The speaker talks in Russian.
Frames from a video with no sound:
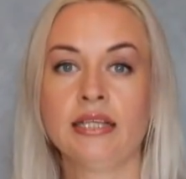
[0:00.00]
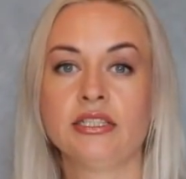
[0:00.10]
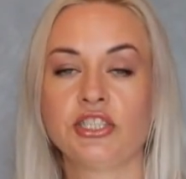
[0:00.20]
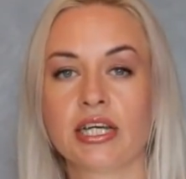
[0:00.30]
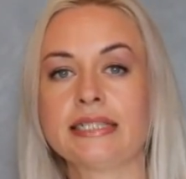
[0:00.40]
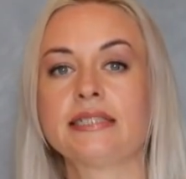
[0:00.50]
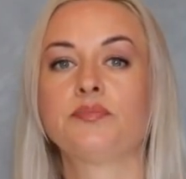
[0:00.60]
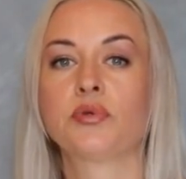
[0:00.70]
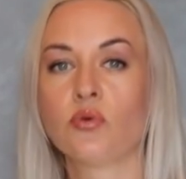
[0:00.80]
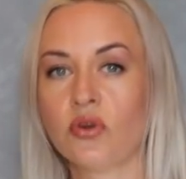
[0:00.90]
Сейчас
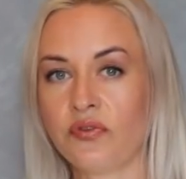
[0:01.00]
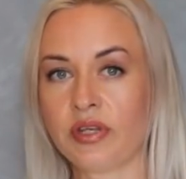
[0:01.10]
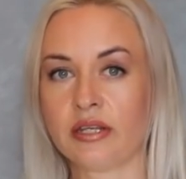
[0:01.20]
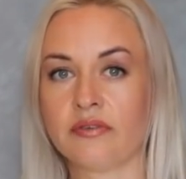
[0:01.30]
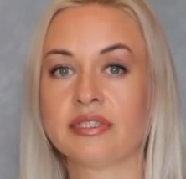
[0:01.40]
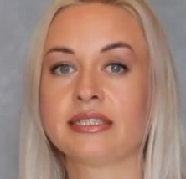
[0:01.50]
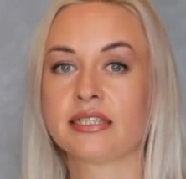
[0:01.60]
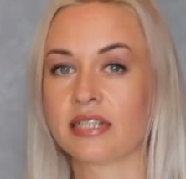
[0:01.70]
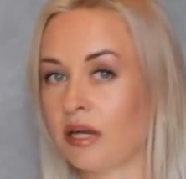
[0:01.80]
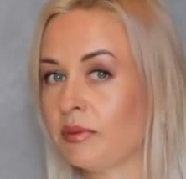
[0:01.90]
профиль в
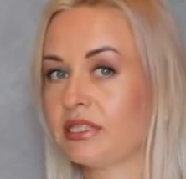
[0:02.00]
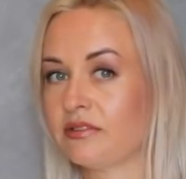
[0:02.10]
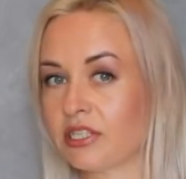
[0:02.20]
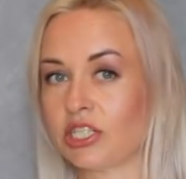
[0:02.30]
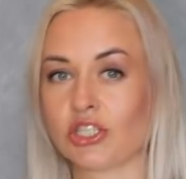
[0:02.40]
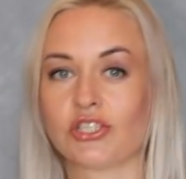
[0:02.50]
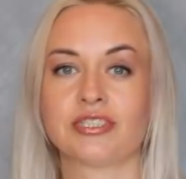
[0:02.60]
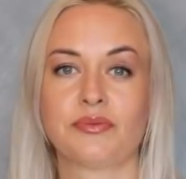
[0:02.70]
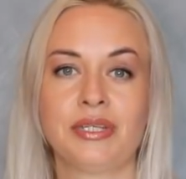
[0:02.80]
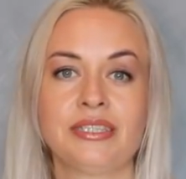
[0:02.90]
Инстаграм, если вы,
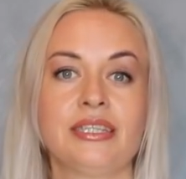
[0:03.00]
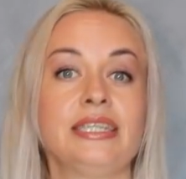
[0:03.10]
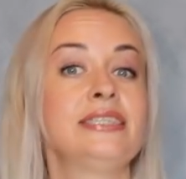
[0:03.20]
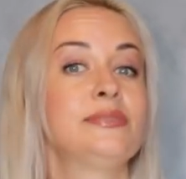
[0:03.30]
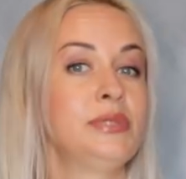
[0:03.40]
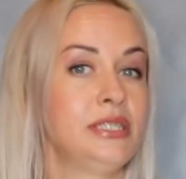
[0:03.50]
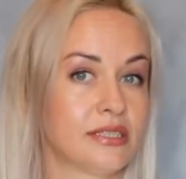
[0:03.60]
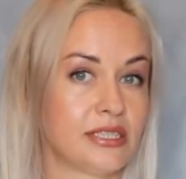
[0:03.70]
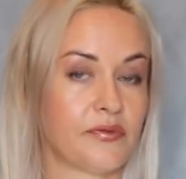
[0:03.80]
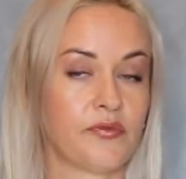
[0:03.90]
конечно, заметили,
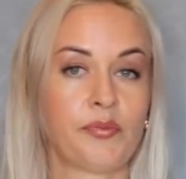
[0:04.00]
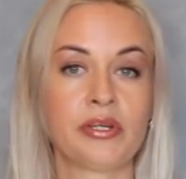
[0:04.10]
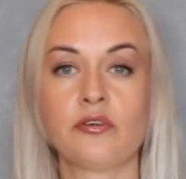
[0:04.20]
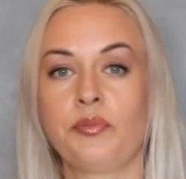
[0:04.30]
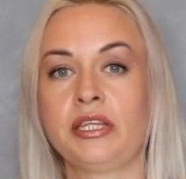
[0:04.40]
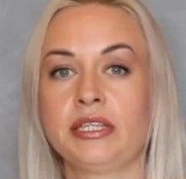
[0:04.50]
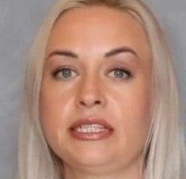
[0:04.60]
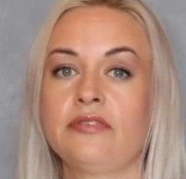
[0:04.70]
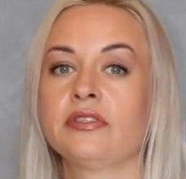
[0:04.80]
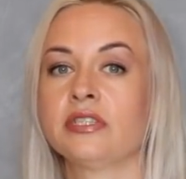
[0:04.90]
изменился. Во-первых,
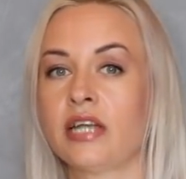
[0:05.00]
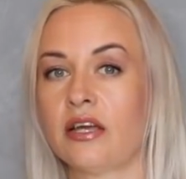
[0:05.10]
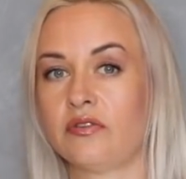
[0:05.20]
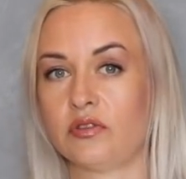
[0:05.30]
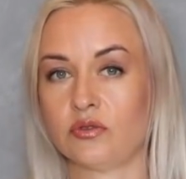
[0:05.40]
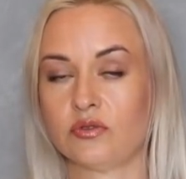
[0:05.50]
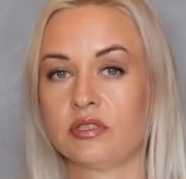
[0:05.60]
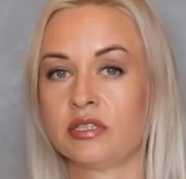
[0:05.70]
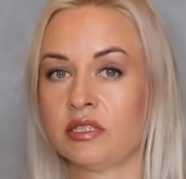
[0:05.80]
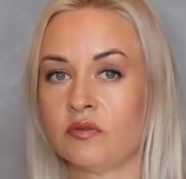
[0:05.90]
перенесли фотографию
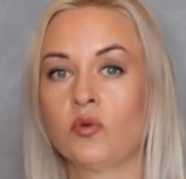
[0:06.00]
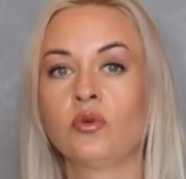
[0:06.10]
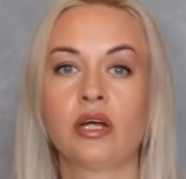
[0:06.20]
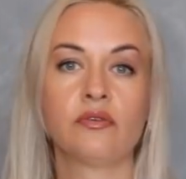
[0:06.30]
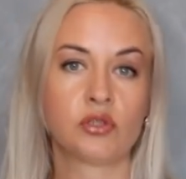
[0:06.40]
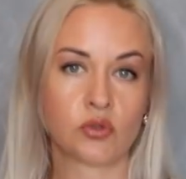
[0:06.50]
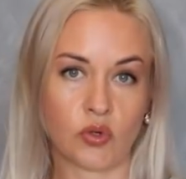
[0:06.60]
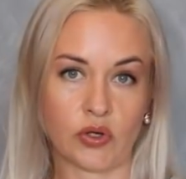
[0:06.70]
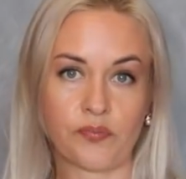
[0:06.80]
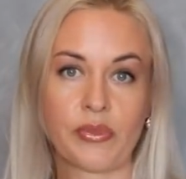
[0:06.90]
с одного угла в
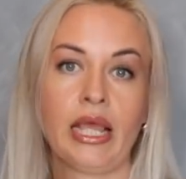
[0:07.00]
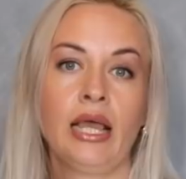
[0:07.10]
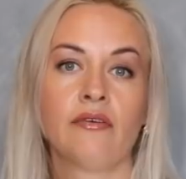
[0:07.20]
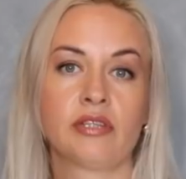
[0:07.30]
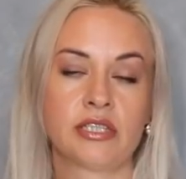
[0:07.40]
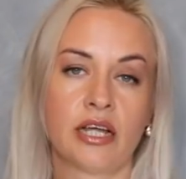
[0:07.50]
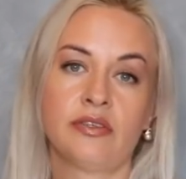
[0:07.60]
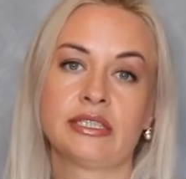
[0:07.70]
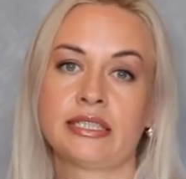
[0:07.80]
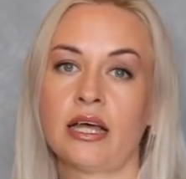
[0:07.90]
другой.
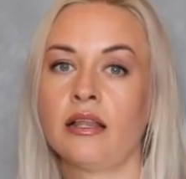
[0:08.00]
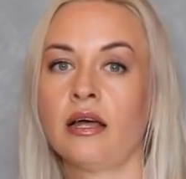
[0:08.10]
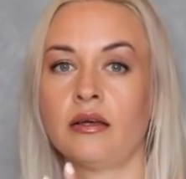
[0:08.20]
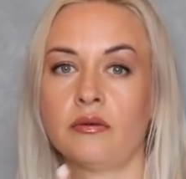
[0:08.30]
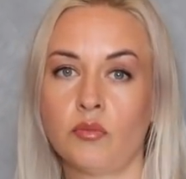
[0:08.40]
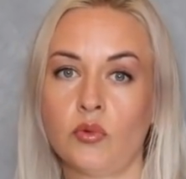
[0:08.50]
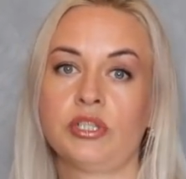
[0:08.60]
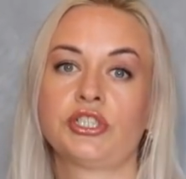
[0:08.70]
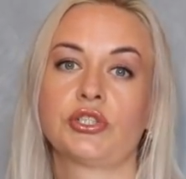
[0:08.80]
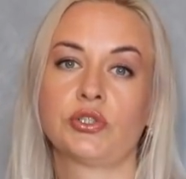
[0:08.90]
Фотография стала
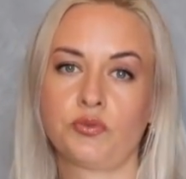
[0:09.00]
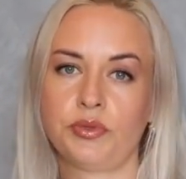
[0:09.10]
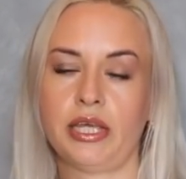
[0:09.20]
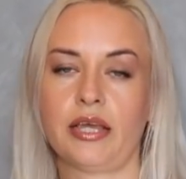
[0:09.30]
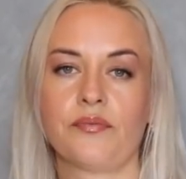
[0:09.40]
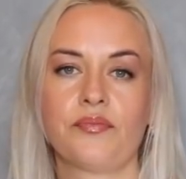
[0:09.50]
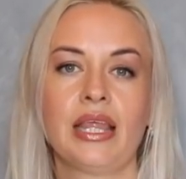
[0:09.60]
больше, крупнее.